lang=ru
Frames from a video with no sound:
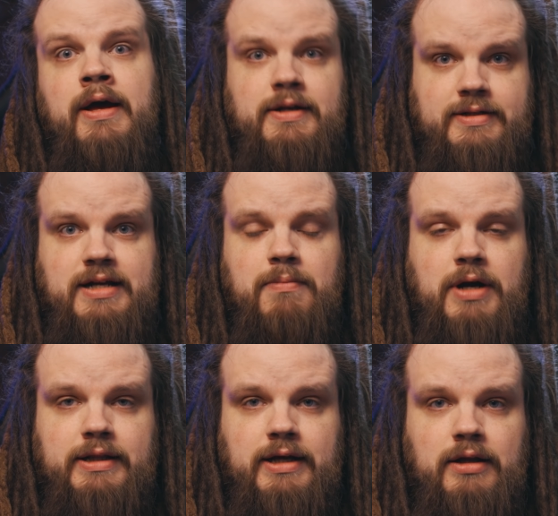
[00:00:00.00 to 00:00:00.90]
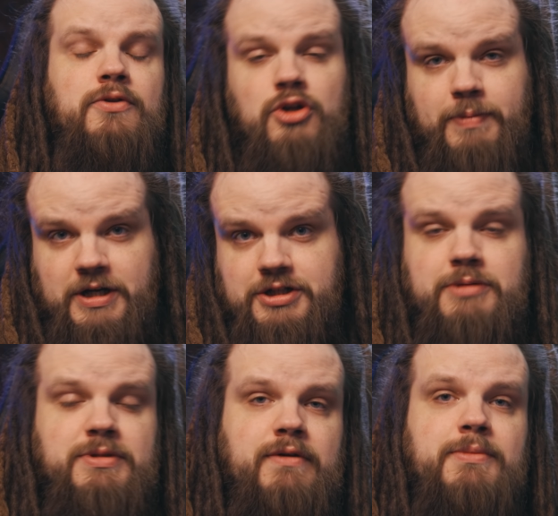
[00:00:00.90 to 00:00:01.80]
сам канал. Ну и прежде
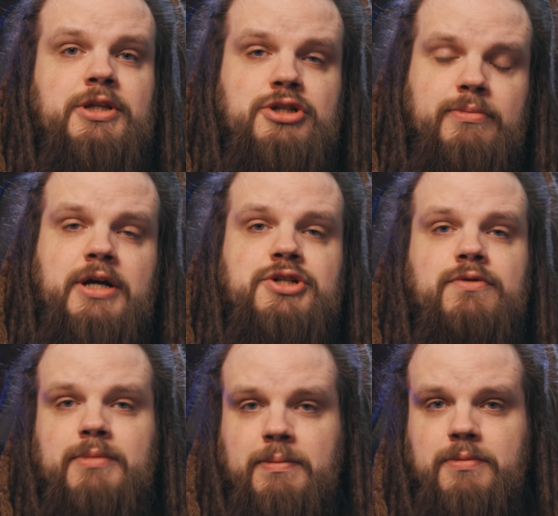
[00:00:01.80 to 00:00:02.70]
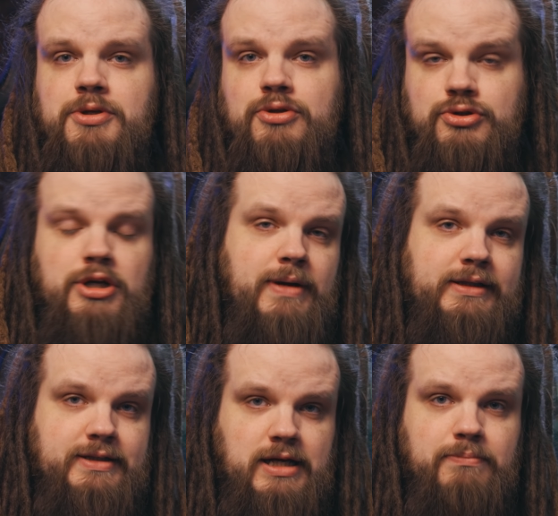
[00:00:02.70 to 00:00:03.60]
чем мы с вами начнем, я хочу вам напомнить то, что
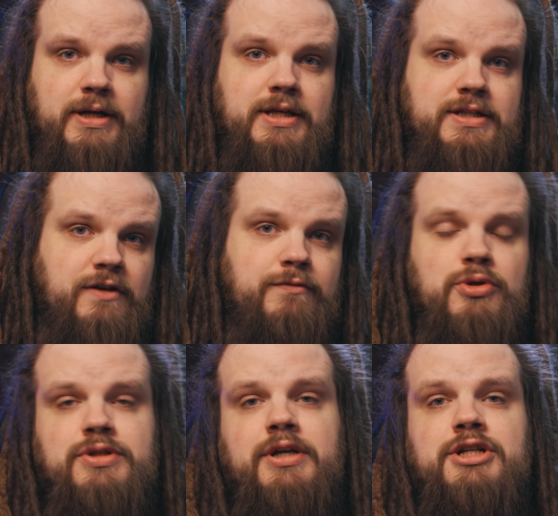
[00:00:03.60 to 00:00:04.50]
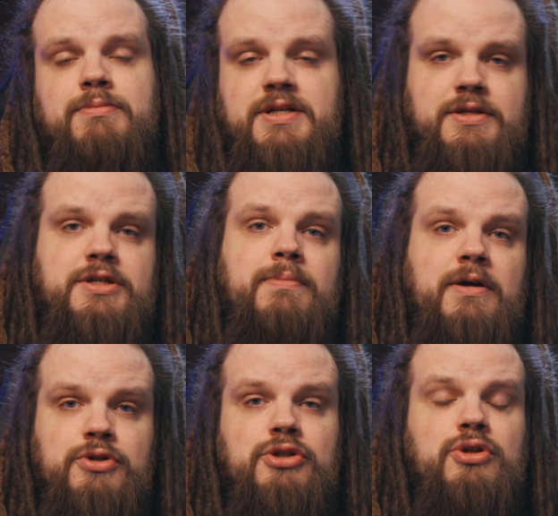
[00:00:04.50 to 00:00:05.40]
ребята из компании Skiff Music ежемесячно
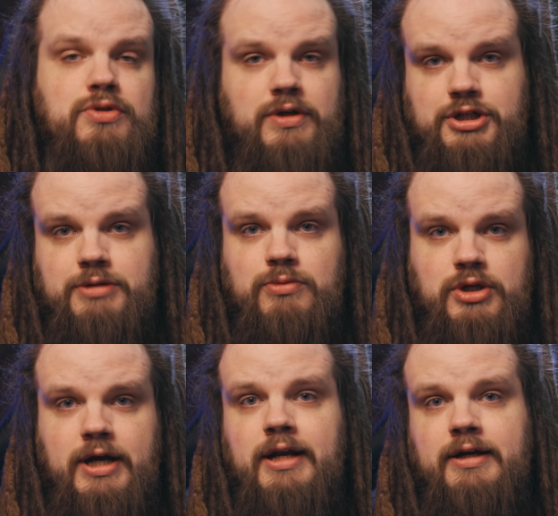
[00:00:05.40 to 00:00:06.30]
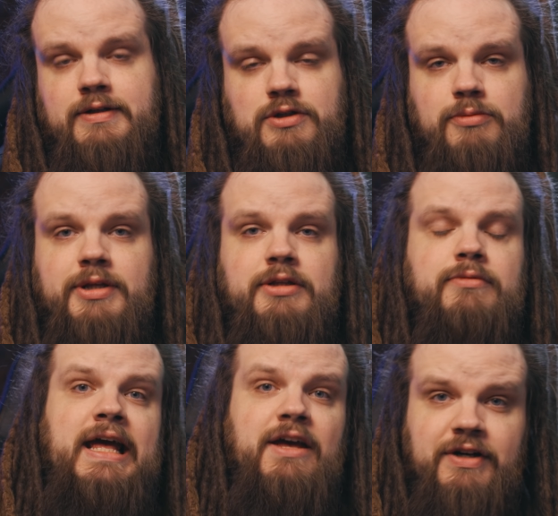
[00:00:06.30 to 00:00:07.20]
проводят розыгрыши музыкальных инструментов.
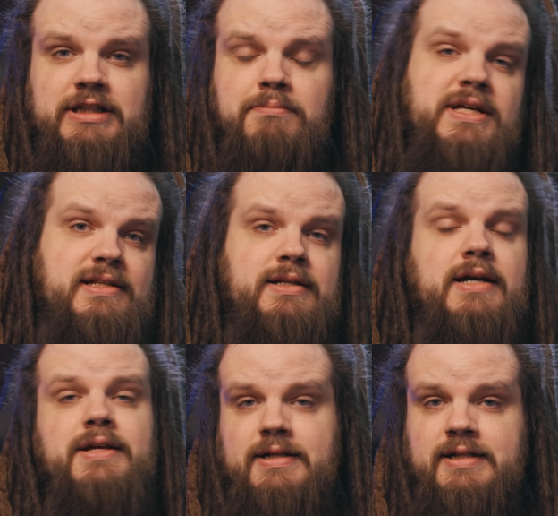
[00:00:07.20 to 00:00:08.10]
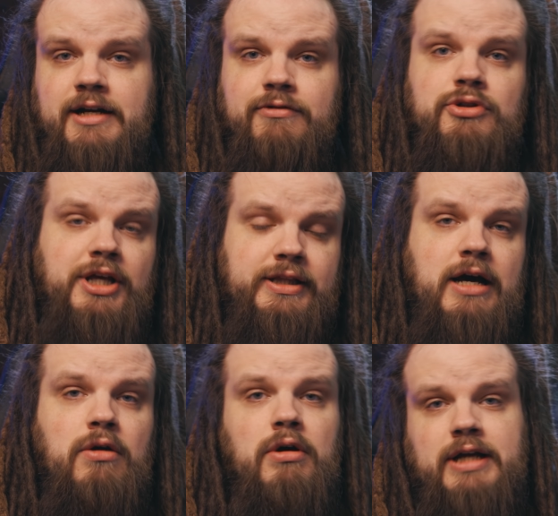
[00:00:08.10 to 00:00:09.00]
И в этом месяце они разыгрывают
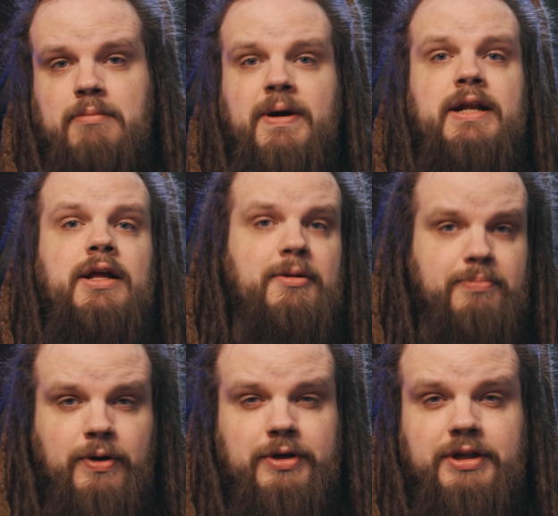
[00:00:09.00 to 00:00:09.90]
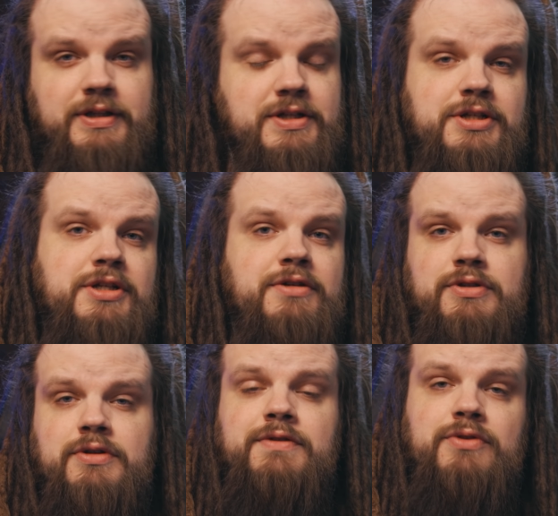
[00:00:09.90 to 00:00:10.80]
гитару от компании Bernie
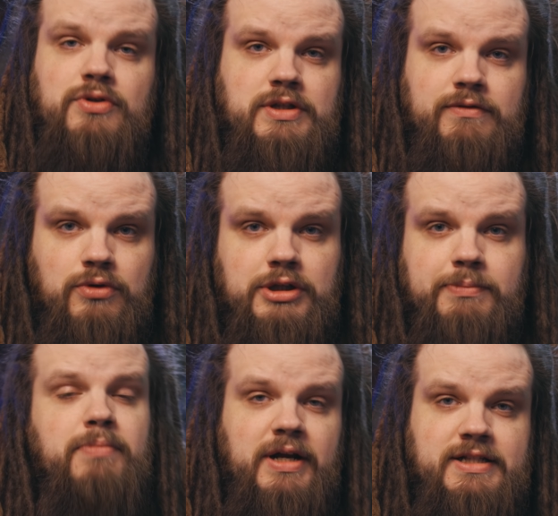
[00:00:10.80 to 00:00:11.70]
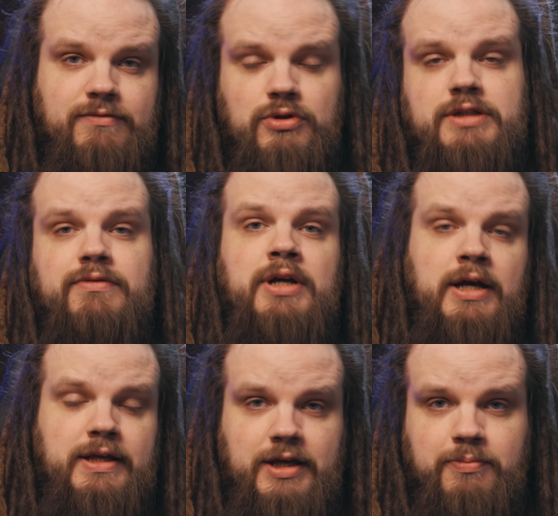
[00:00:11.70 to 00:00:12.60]
1990 года производства
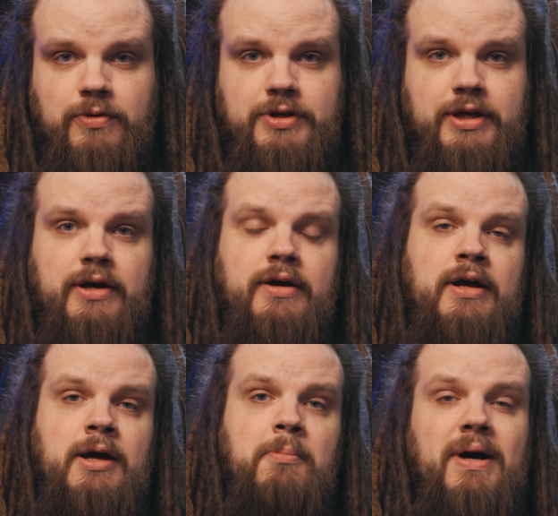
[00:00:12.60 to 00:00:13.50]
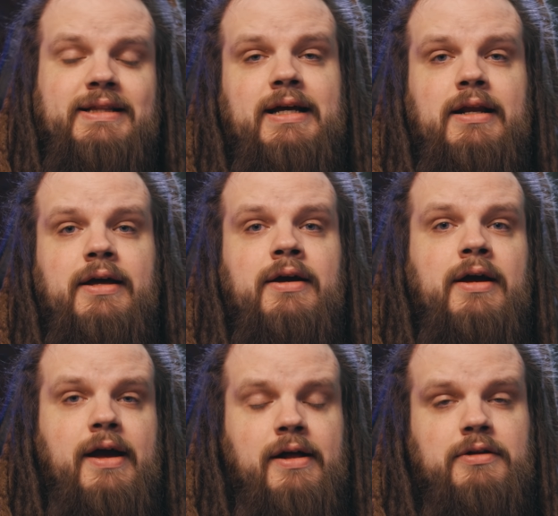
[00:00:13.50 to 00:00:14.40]
Япония, модели
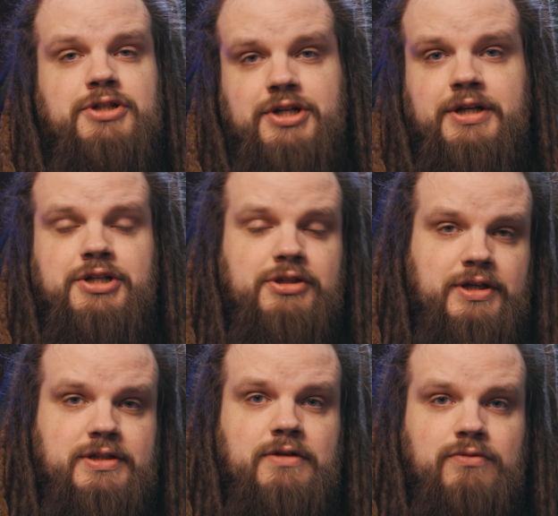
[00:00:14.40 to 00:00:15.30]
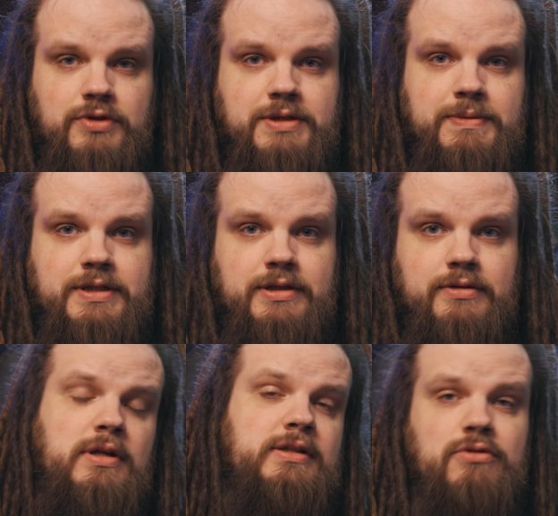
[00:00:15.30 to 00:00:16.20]
LG 480.
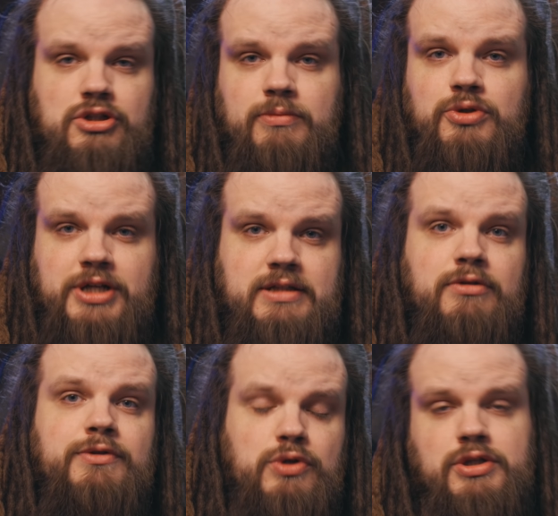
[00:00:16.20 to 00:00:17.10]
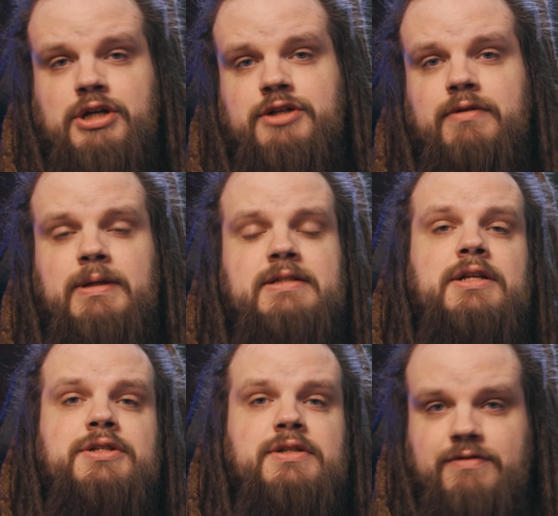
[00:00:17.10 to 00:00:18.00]
Для того, чтобы участвовать в розыгрыше, вам
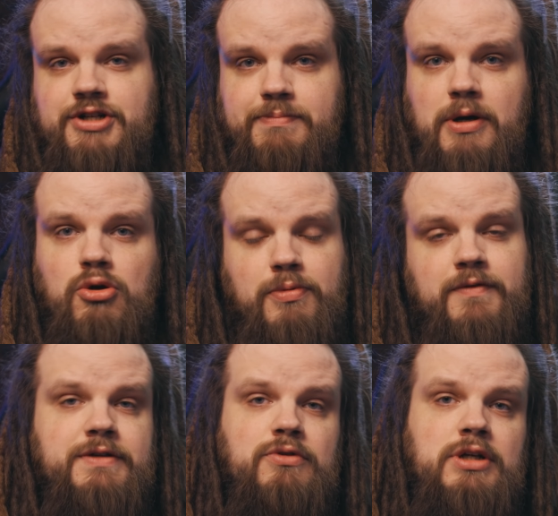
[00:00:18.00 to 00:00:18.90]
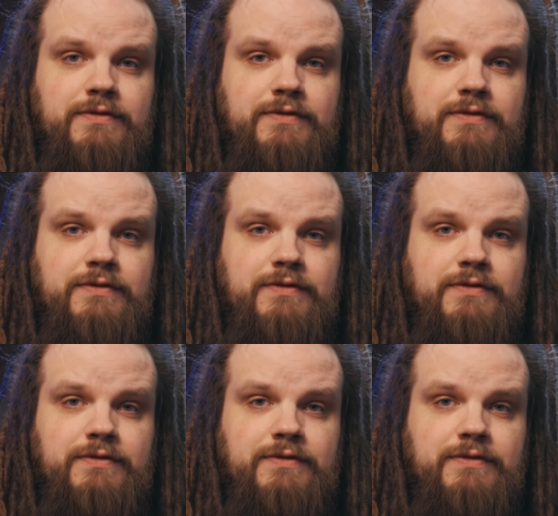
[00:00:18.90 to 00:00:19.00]
достаточно совершить покупку всего на